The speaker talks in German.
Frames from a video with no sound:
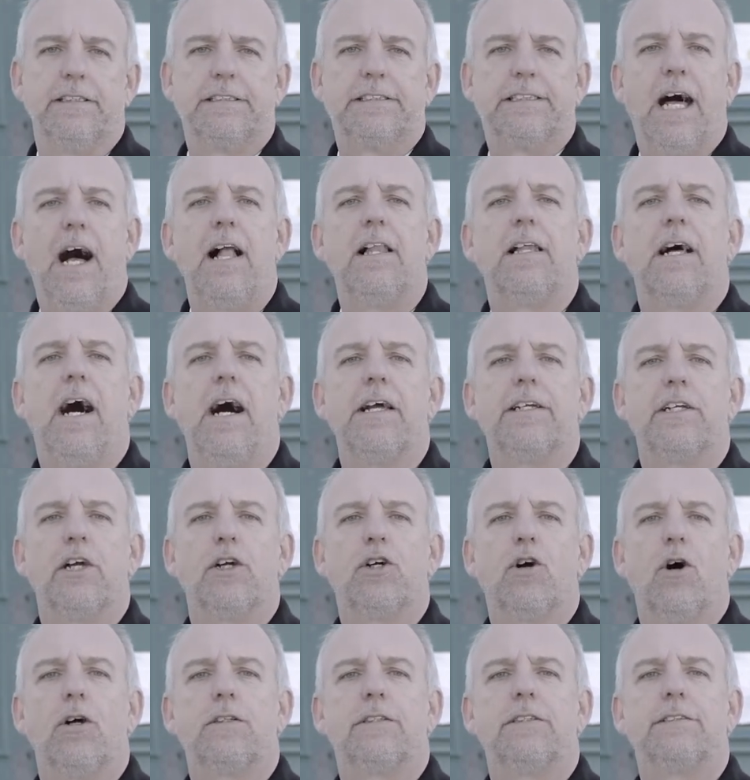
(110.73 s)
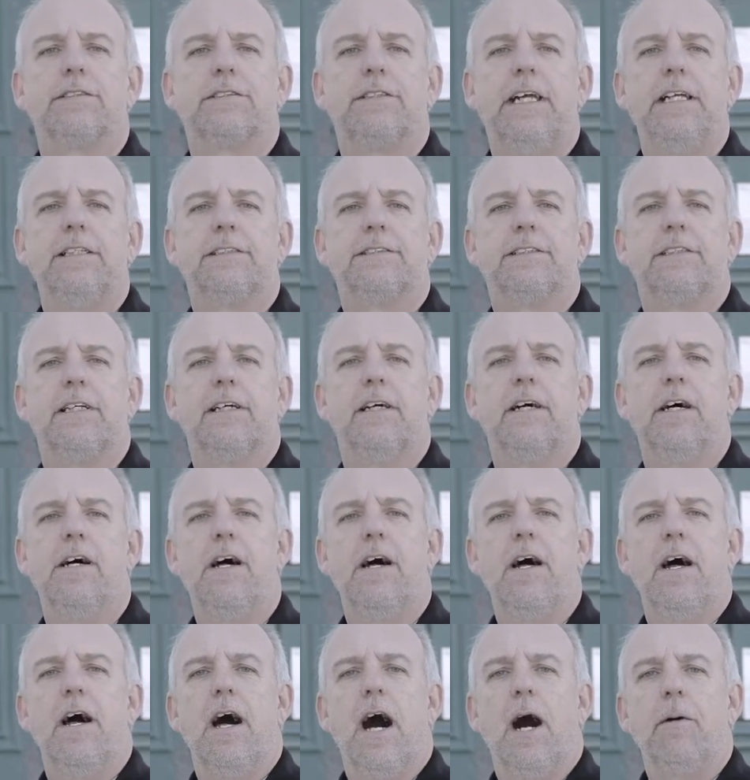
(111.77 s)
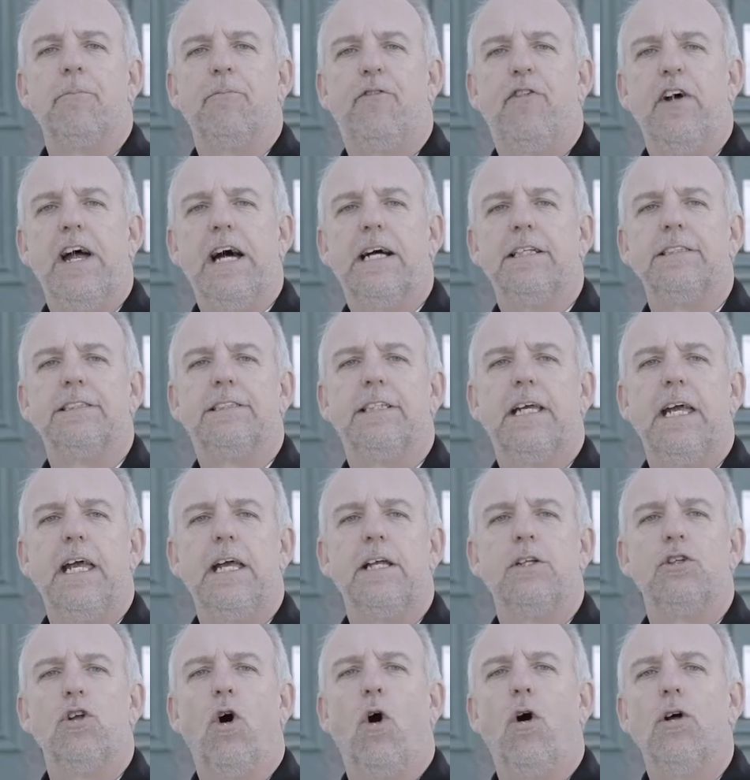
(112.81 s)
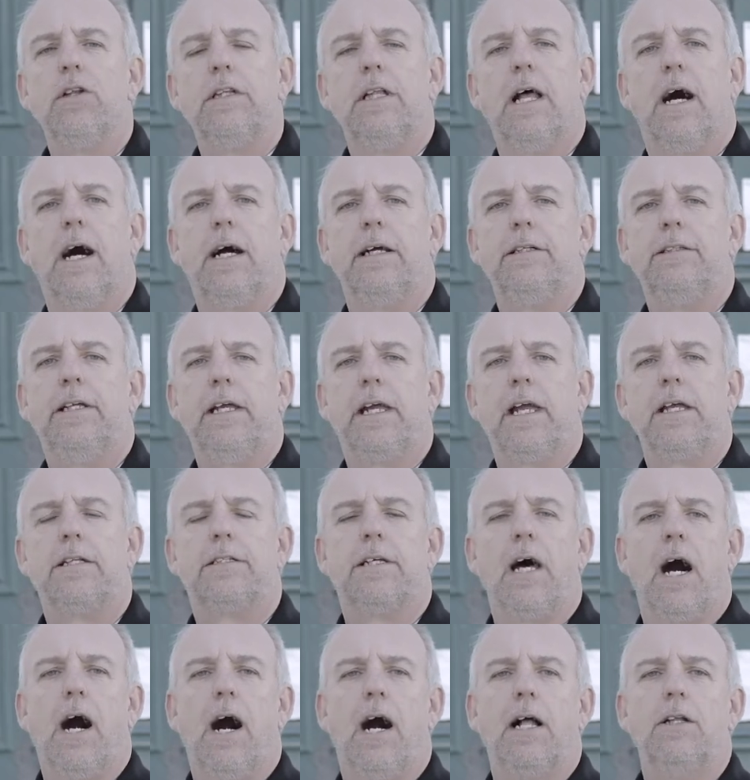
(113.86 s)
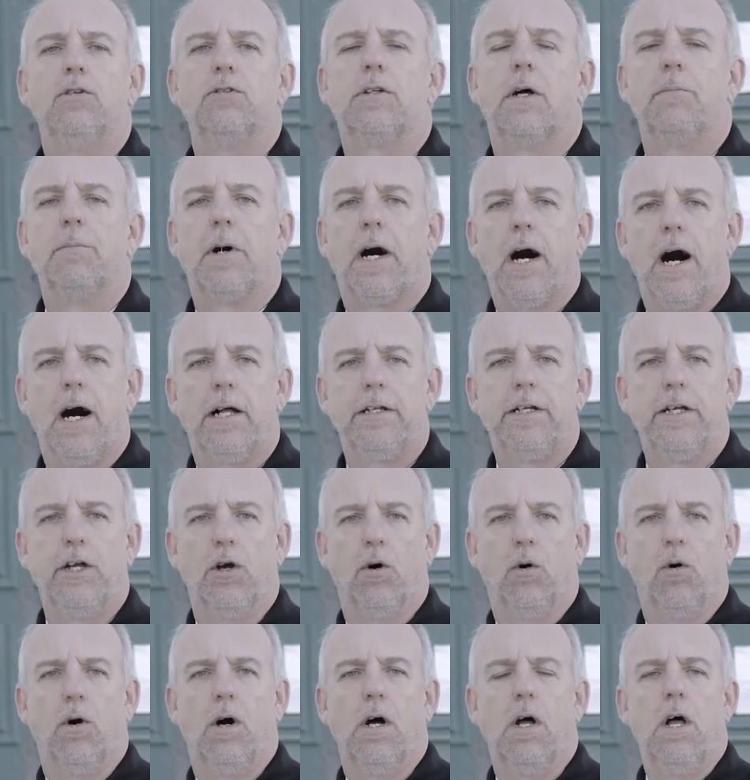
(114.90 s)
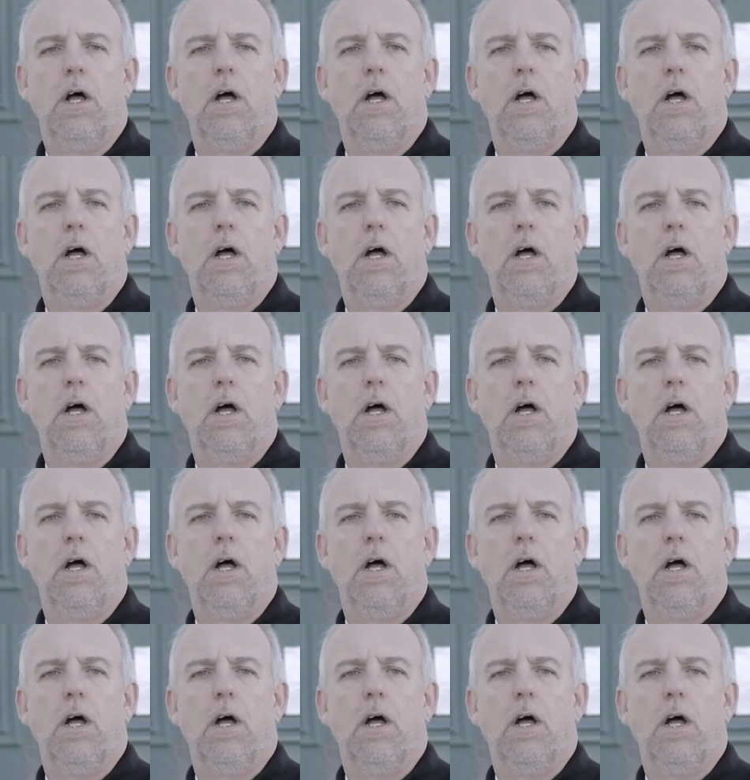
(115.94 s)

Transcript: Zahlreiche Gottesdienste am Fernsehen, online, digital und am Radio.